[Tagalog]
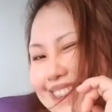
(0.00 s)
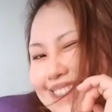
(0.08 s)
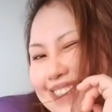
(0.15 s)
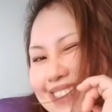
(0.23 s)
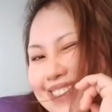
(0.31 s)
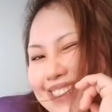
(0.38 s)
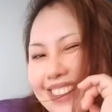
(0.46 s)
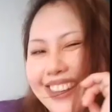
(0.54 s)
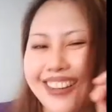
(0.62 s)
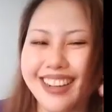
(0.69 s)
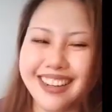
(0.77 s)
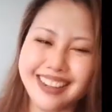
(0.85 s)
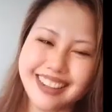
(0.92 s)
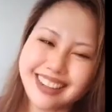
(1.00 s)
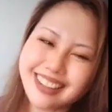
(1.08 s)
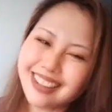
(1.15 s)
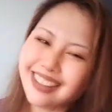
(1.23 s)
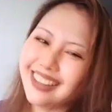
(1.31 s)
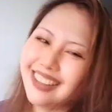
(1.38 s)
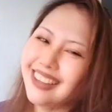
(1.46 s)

no, no, no, no.